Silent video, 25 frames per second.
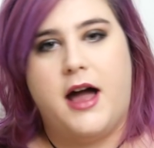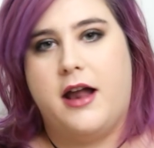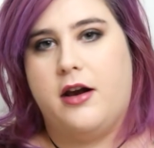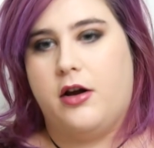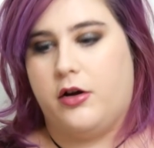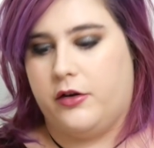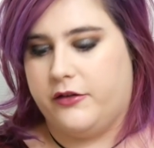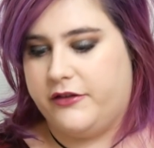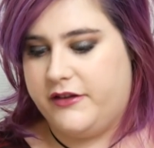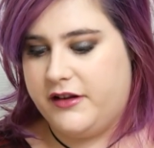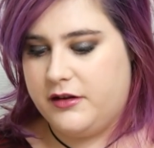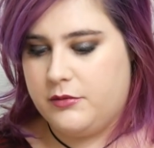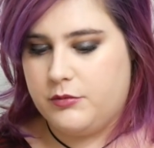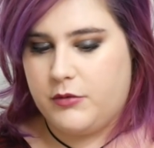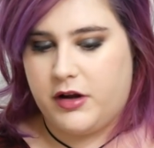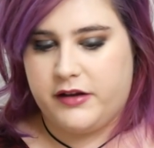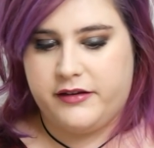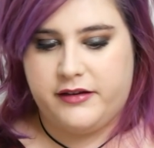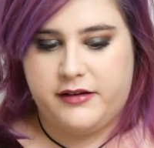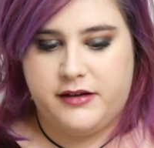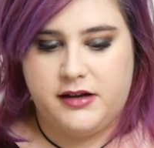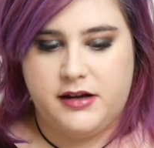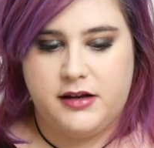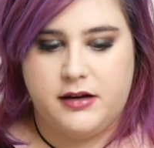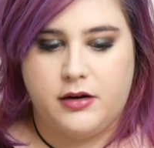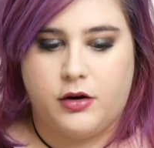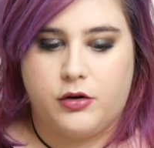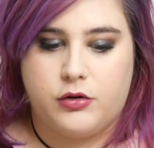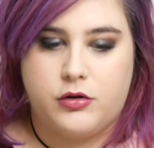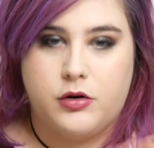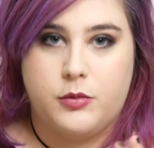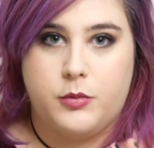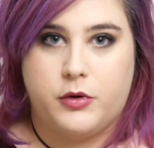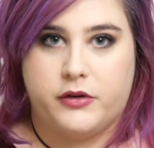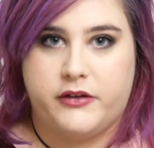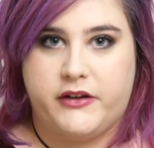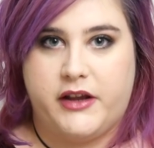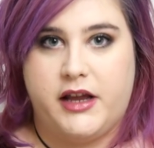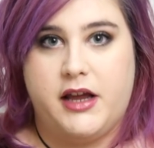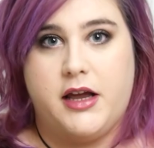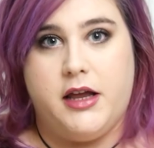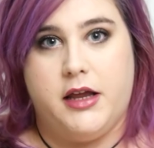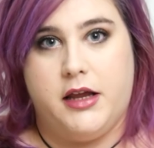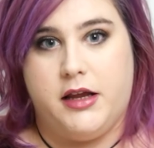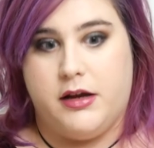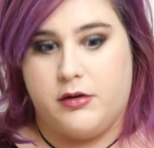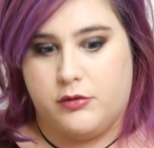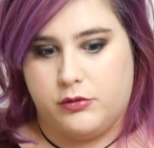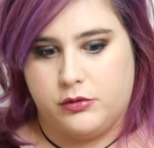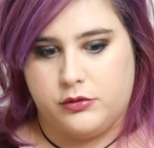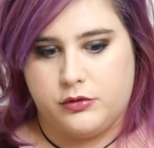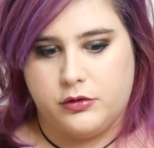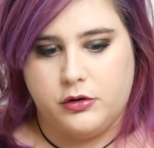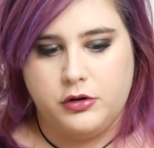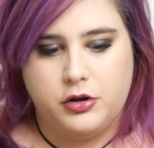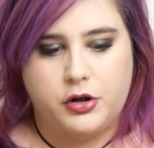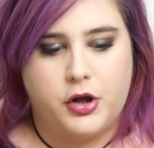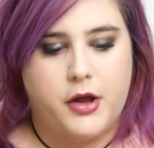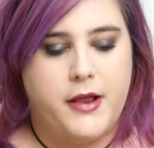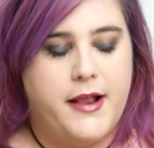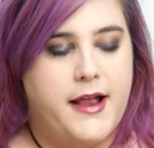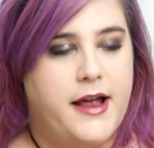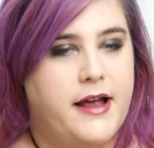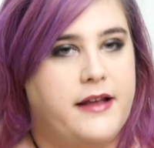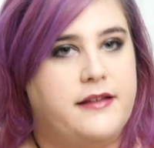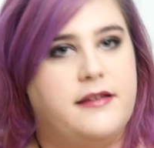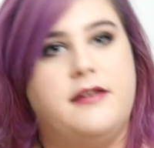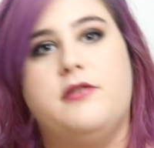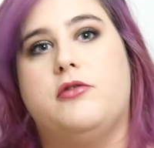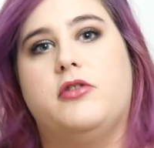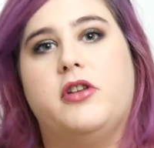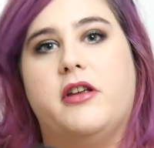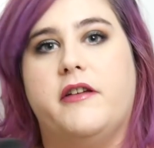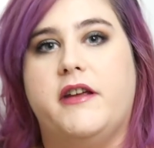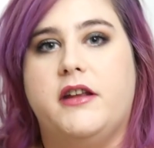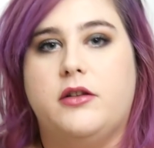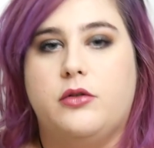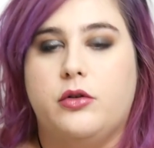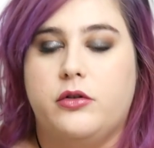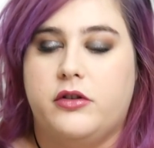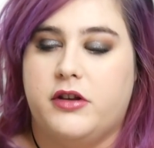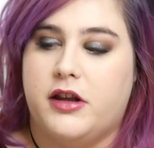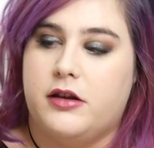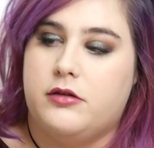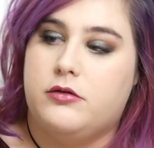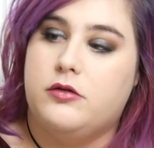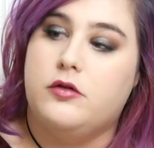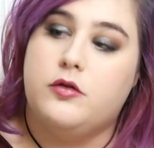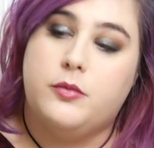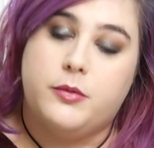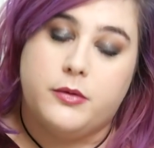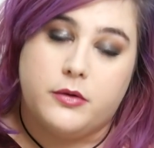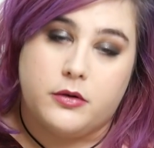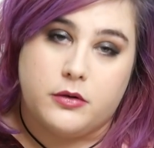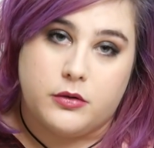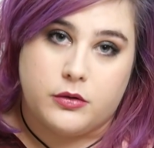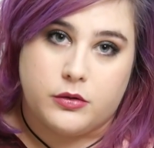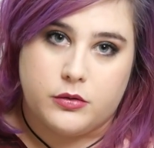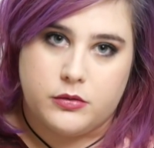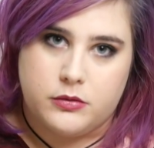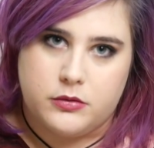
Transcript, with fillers: Alors dites-moi si en commentaire et aux autres, si vous avez d'autres astuces.